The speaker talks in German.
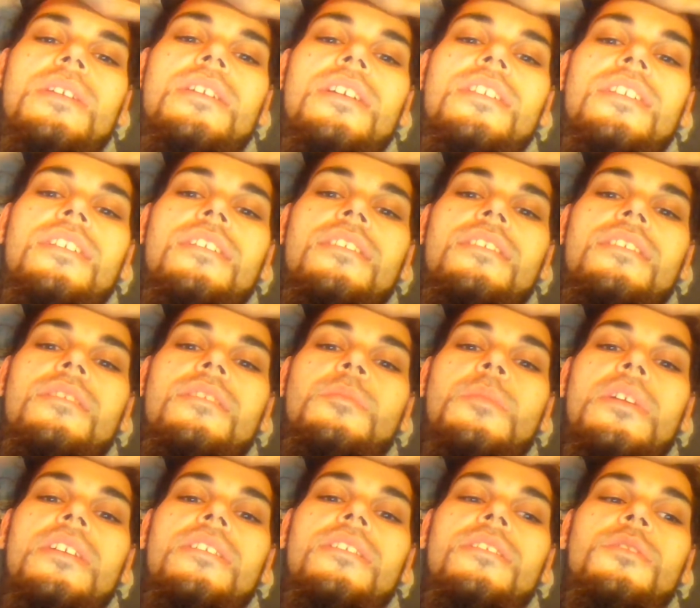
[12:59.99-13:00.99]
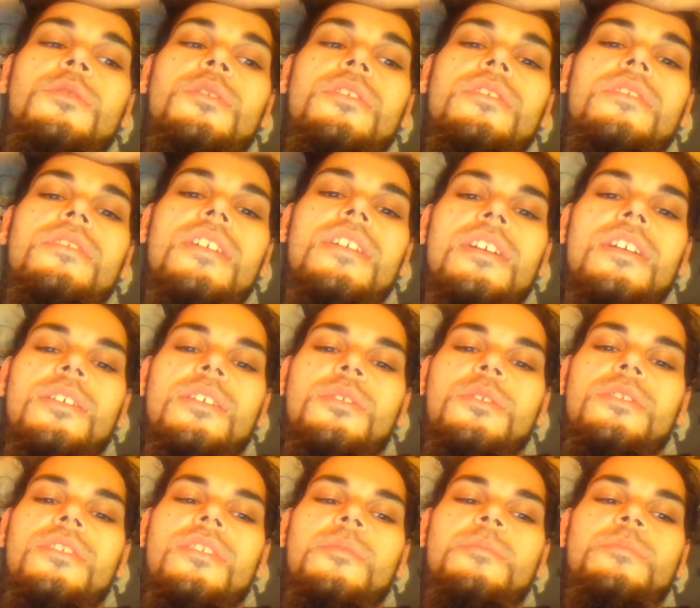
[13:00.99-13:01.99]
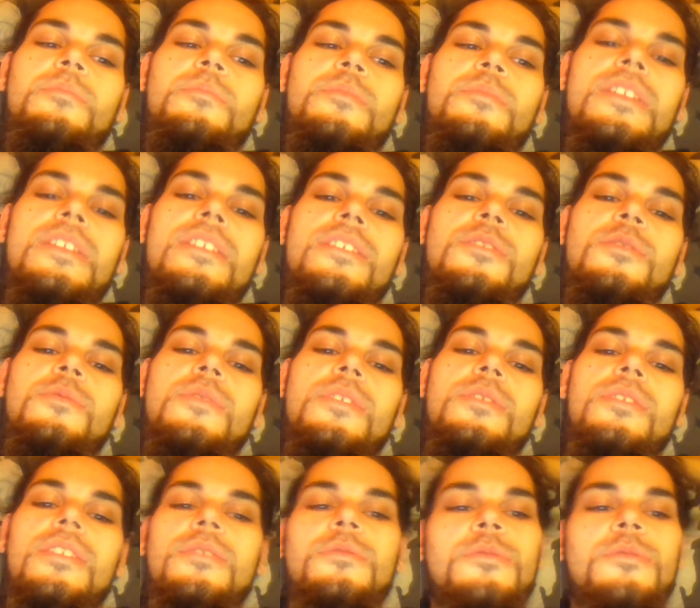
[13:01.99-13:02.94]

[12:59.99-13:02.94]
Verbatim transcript: Trotzdem bin ich irgendwie total ungeduldig und will einfach machen.